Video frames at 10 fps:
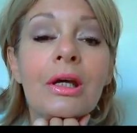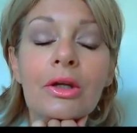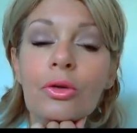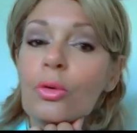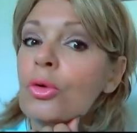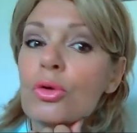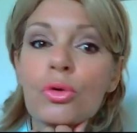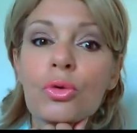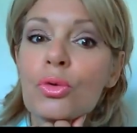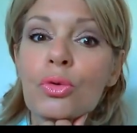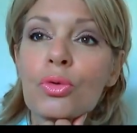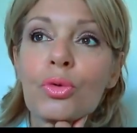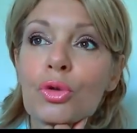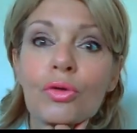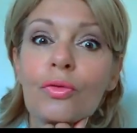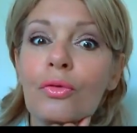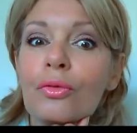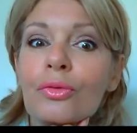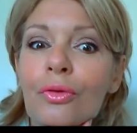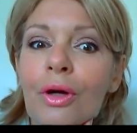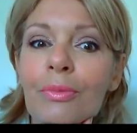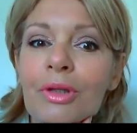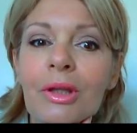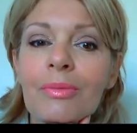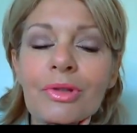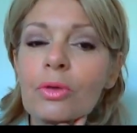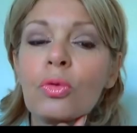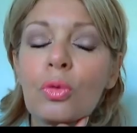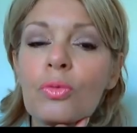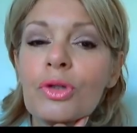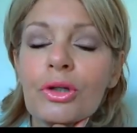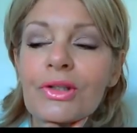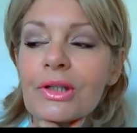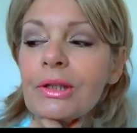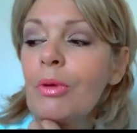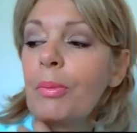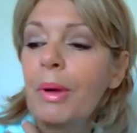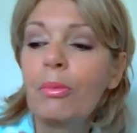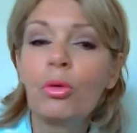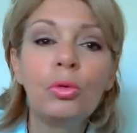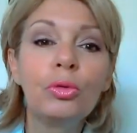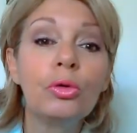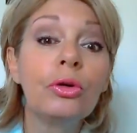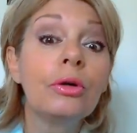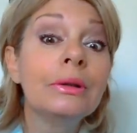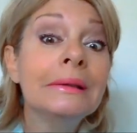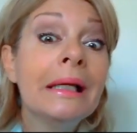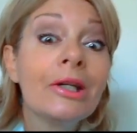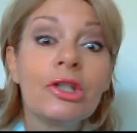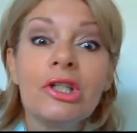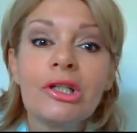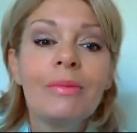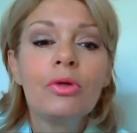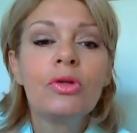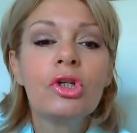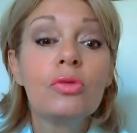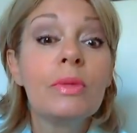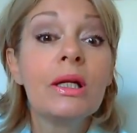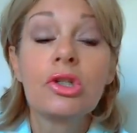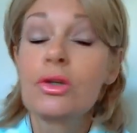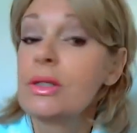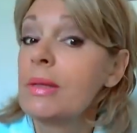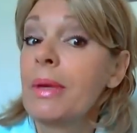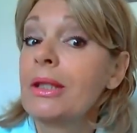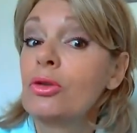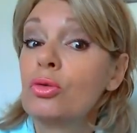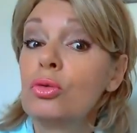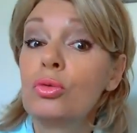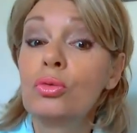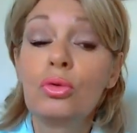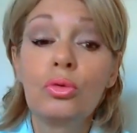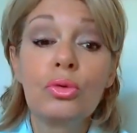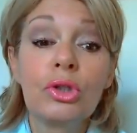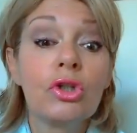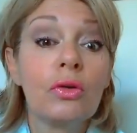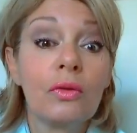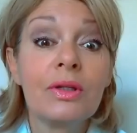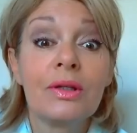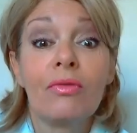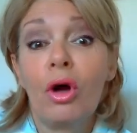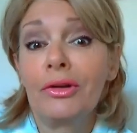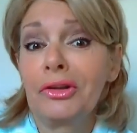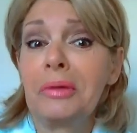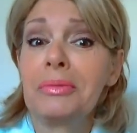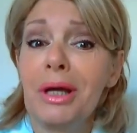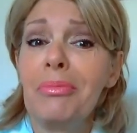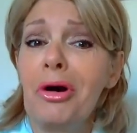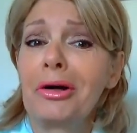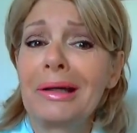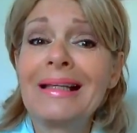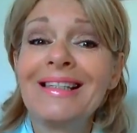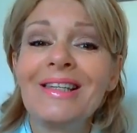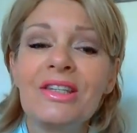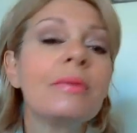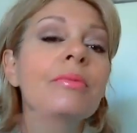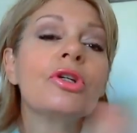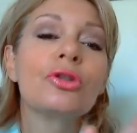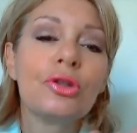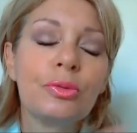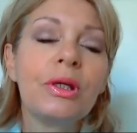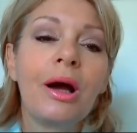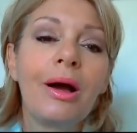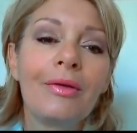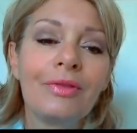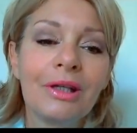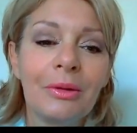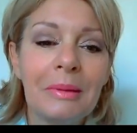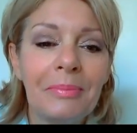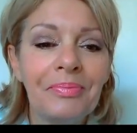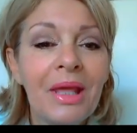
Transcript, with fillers: Donc, euh, je vous ferai peut-être un petit coucou, mais je n'aurai certainement pas beaucoup de temps. Je n'ai jamais eu des jumelles et je ne sais pas du tout, du tout si je vais savoir très bien m'organiser, mais je suis ravie quand même.